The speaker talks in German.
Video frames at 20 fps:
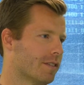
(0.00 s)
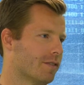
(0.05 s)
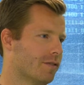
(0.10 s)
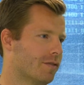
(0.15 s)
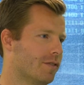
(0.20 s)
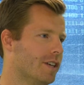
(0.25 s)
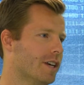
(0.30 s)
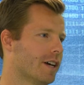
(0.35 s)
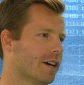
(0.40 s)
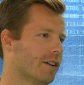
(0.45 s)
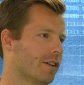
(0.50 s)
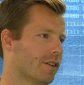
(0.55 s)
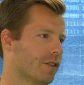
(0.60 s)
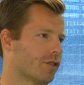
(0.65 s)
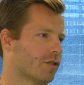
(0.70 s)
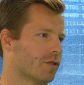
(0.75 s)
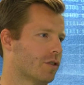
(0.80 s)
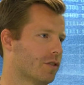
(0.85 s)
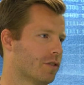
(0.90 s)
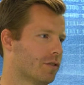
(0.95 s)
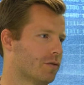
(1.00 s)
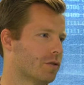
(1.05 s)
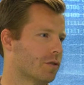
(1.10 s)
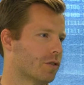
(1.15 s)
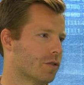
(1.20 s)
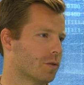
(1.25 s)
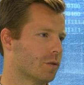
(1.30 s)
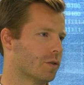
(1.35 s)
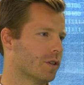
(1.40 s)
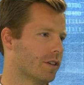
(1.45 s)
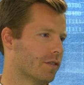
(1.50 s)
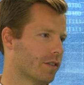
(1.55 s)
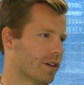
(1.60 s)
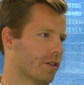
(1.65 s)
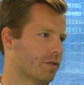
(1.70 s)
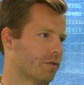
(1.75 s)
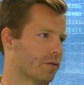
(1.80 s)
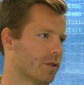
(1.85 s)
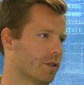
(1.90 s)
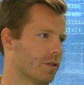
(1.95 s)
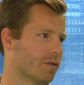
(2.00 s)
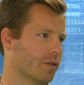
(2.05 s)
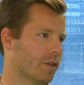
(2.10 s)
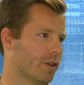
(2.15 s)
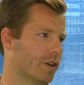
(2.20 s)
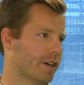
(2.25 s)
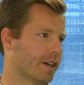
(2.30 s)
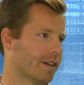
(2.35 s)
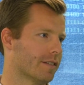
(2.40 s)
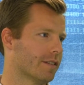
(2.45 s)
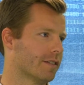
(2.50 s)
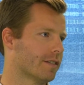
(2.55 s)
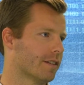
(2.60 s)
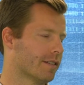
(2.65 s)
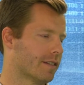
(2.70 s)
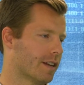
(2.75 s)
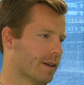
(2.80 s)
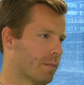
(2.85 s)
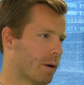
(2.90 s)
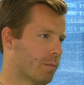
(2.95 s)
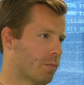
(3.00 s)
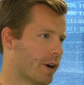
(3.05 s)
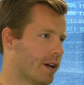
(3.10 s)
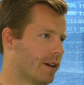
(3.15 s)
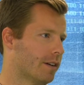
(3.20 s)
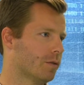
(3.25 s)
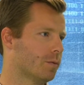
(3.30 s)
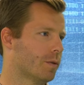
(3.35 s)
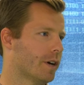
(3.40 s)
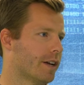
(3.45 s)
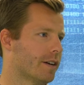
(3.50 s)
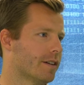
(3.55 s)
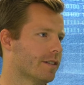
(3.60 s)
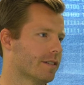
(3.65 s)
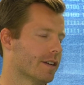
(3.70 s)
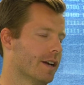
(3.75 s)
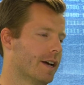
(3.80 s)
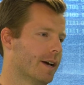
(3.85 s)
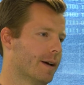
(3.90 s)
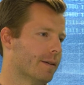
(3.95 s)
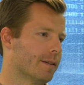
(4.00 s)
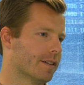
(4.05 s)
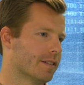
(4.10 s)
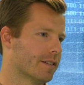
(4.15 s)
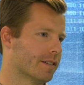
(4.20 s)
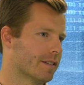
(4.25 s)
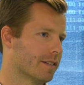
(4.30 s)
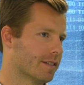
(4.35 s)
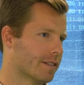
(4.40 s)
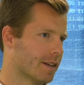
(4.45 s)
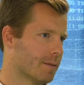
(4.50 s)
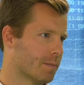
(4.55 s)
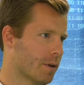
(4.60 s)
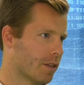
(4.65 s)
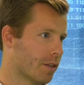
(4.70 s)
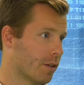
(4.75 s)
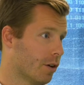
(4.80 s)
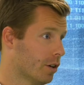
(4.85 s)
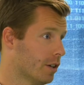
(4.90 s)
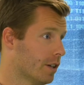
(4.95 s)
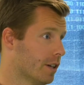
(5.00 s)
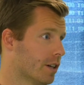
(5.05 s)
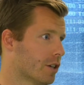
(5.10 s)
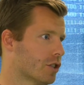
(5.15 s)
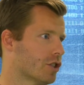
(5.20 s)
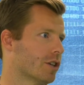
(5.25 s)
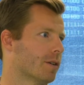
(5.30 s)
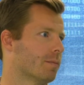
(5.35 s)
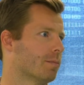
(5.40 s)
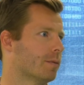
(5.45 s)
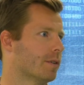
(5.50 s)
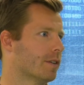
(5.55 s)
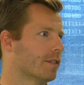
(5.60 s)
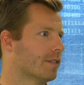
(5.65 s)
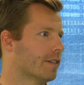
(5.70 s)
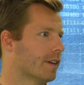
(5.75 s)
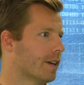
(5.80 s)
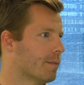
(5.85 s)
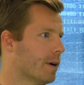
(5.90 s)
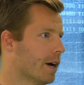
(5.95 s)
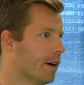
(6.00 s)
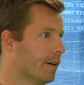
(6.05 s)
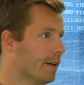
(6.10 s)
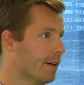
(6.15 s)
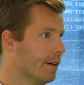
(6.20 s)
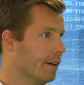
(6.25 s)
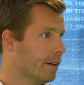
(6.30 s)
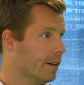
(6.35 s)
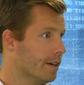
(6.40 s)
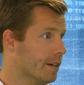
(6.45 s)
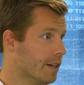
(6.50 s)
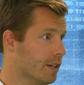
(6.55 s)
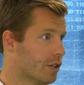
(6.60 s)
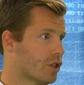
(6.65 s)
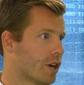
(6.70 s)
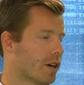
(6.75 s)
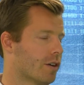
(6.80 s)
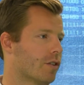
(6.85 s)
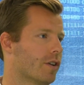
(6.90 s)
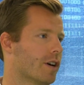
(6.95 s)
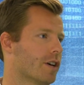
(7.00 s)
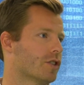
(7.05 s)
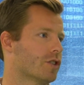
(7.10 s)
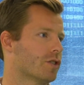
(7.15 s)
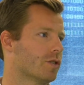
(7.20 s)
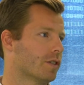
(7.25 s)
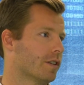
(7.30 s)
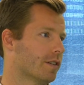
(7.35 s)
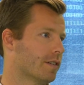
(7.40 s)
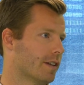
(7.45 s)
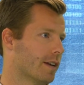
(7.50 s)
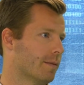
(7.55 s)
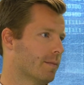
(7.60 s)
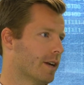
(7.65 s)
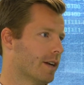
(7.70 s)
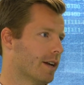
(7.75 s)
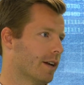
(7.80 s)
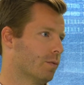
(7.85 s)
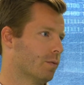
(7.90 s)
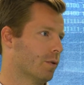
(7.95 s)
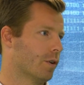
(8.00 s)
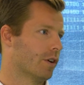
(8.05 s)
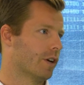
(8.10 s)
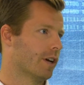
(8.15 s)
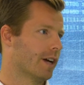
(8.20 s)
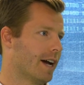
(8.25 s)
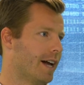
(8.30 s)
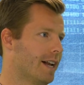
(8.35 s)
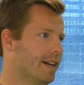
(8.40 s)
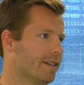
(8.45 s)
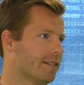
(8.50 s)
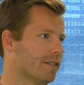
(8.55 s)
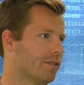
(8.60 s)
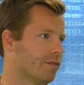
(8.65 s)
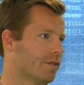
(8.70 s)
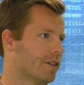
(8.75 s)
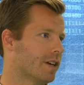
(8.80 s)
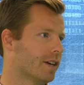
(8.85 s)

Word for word: sind es vier Schlüsselfunktionen, die wir mhm. erfüllen wollen. Das ist das Thema Brand Awareness, das ist das Thema Thought Leadership, das Thema Lead Generation und das mhm. Thema Networking. All diese